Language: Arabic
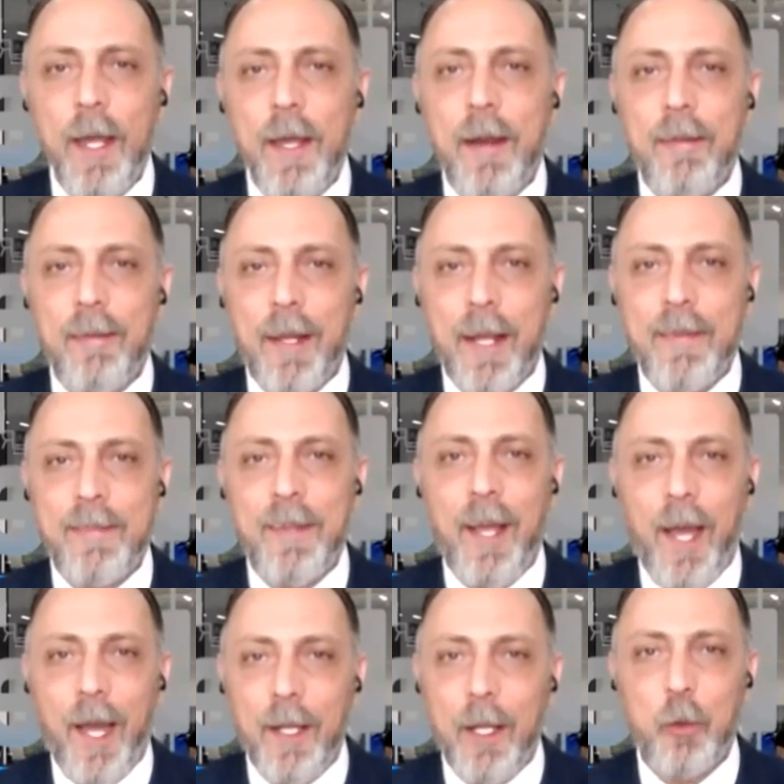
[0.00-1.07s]
ارتكز
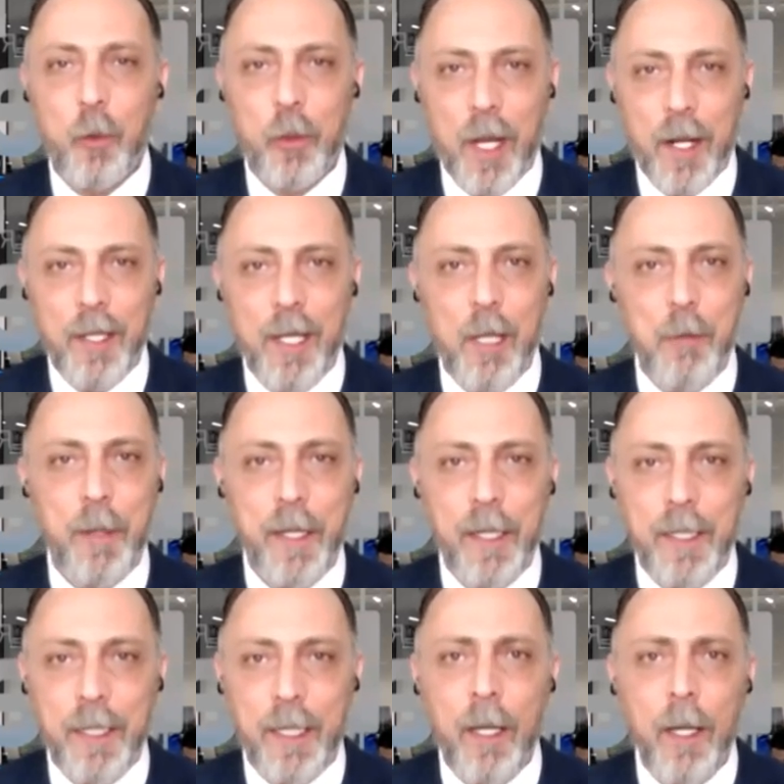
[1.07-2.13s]
على الدولار
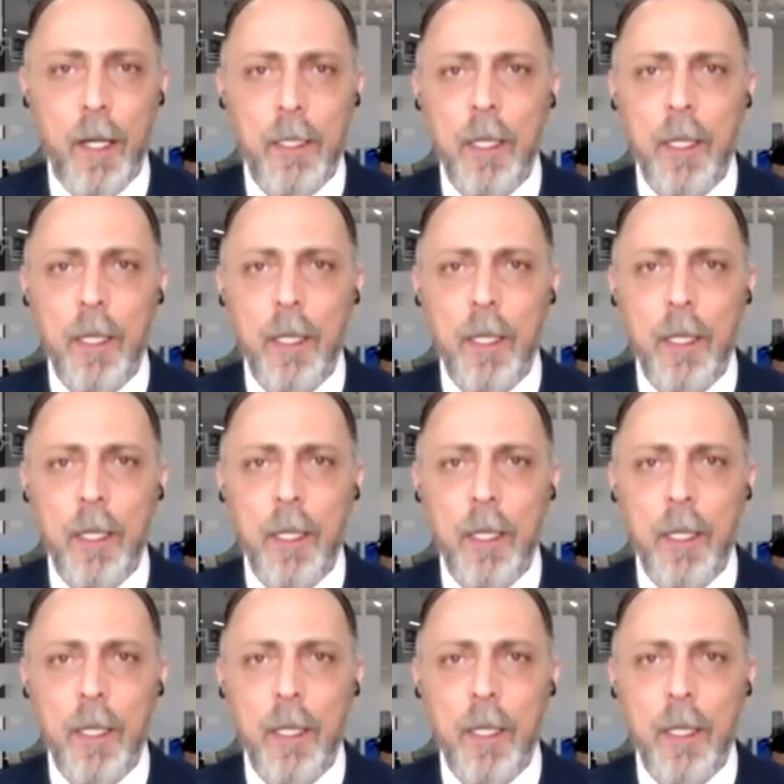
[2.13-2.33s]
الامريكي،